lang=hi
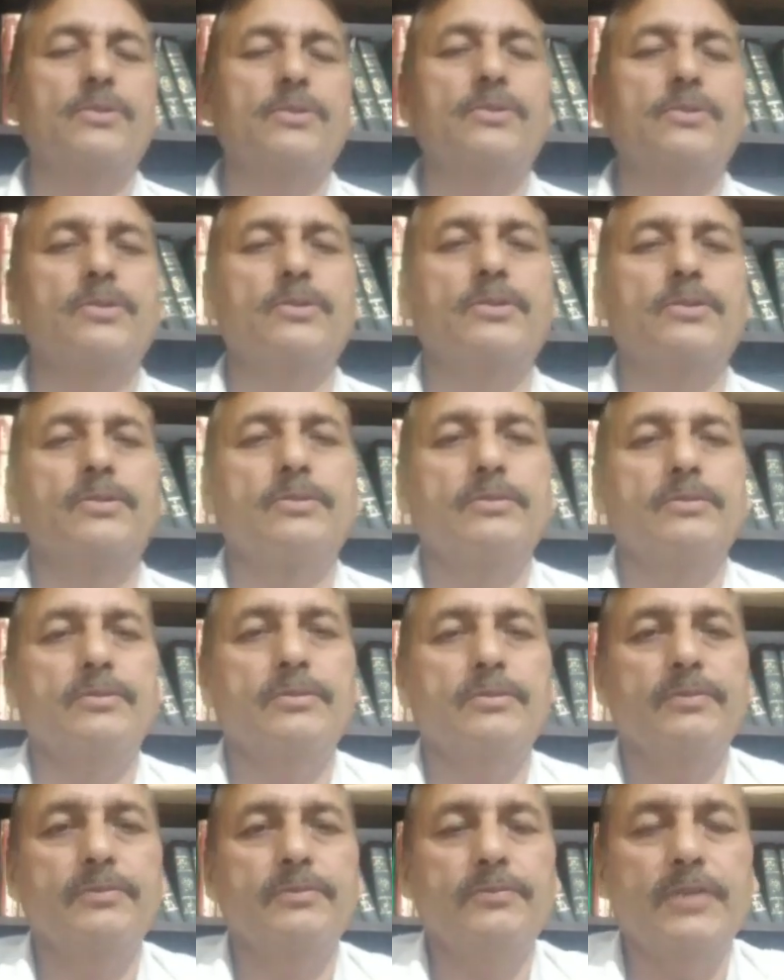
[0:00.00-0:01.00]
तो
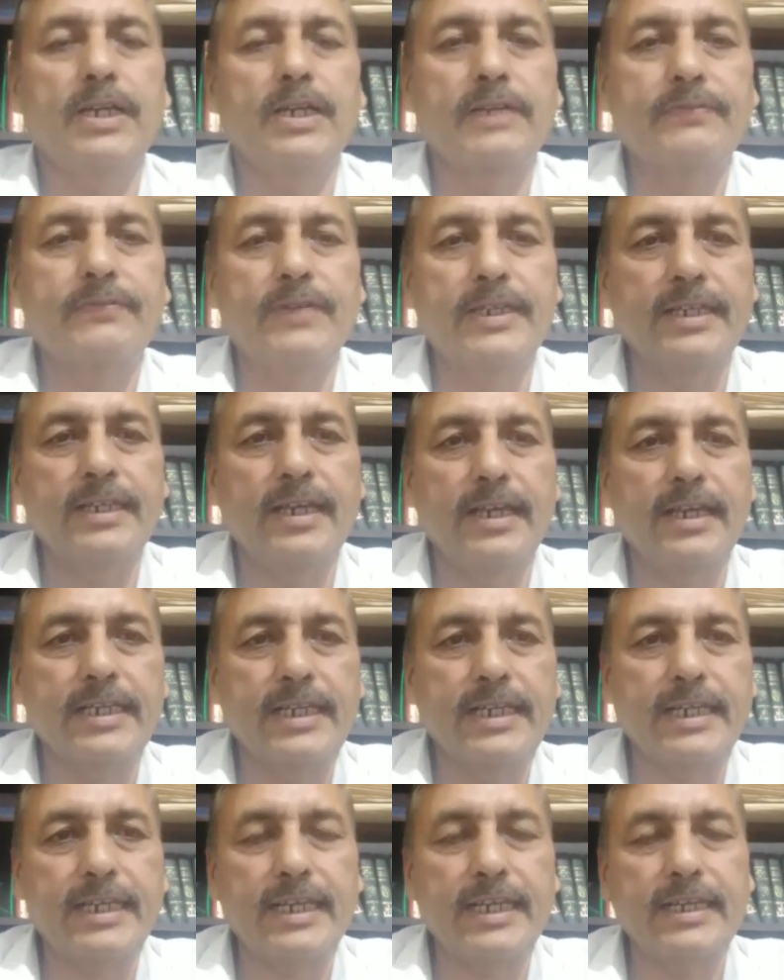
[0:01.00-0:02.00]
वाकफा ने
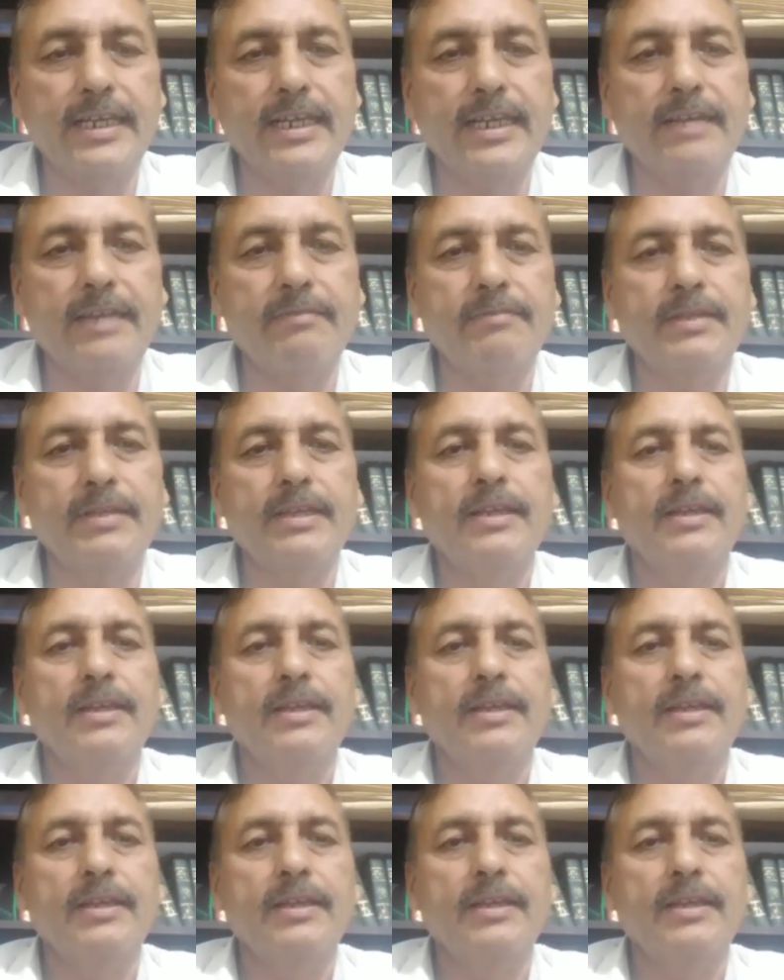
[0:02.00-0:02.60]
हाल का कहना है